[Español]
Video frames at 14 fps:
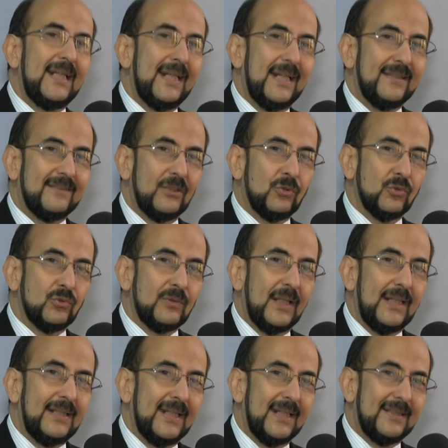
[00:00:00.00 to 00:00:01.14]
la
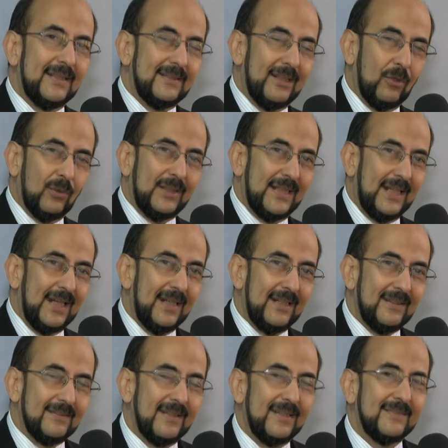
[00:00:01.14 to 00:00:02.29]
institucionalidad desde los
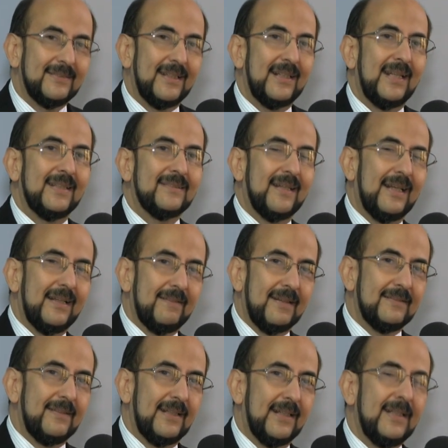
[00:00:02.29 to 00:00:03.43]
generales hasta la escala
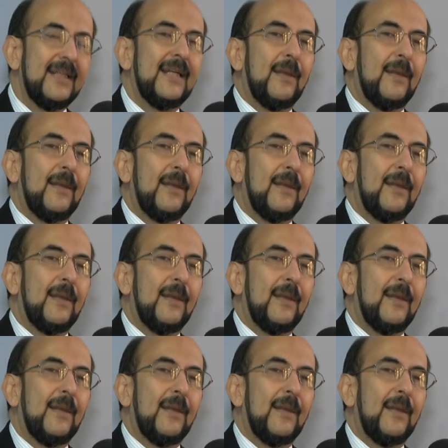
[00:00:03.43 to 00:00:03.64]
básica,